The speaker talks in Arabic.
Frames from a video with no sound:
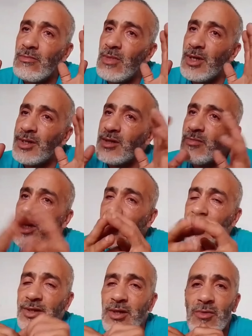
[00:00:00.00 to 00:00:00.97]
ما عندي ما
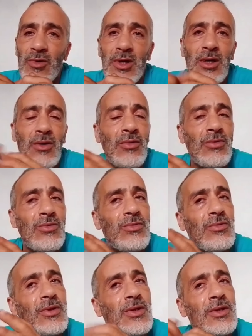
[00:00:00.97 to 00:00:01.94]
غندير ولو
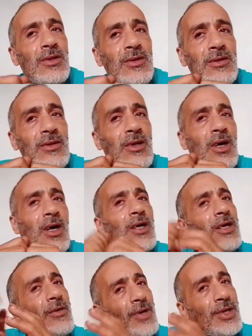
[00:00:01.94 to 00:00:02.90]

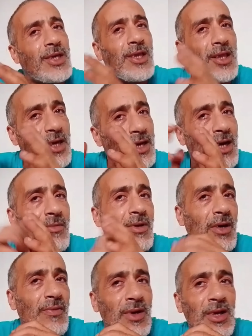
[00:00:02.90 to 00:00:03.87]
هي ماتت الله يرحمها
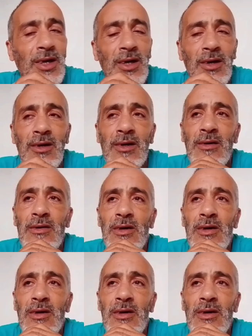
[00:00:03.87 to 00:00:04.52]
يغفر لها